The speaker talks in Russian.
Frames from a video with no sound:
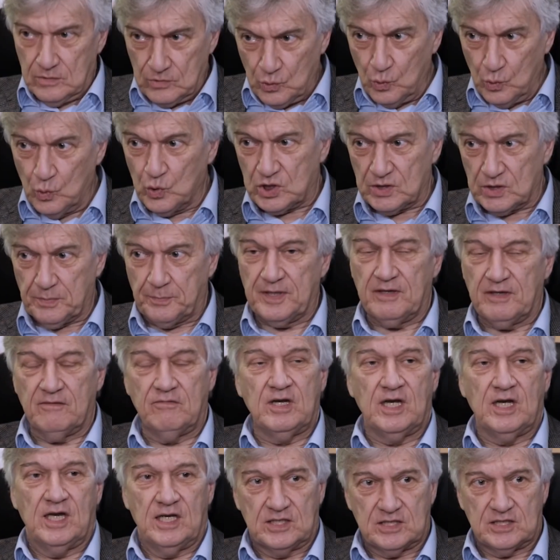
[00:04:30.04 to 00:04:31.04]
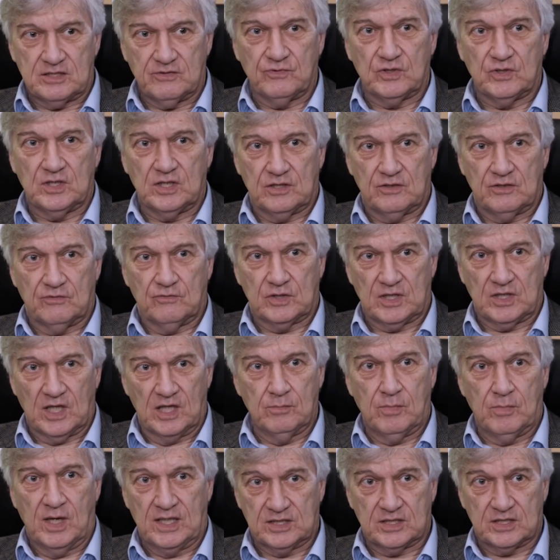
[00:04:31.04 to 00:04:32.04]
Тут же появляется вот эта вот
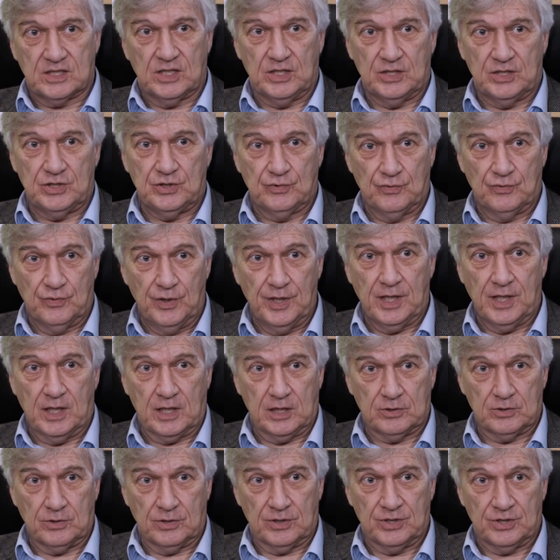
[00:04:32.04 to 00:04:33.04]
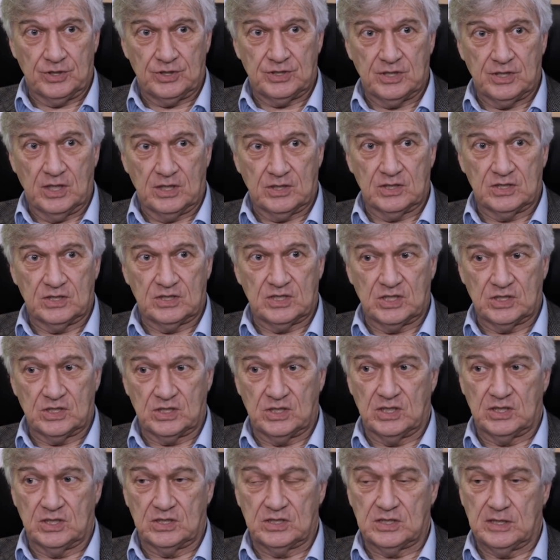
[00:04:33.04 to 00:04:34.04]
албанская теория, которая начинает
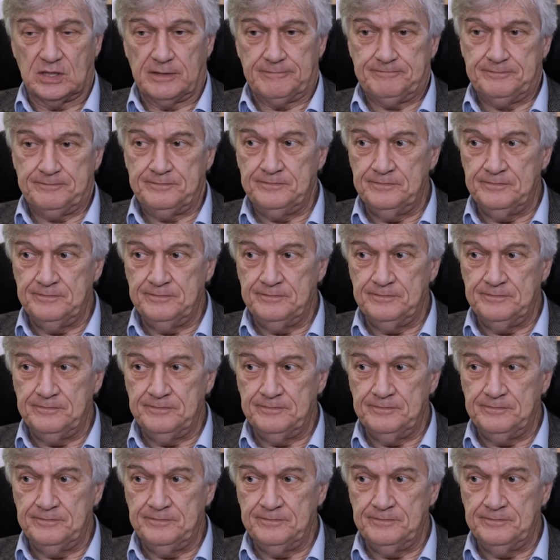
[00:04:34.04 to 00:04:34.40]
насаждаться.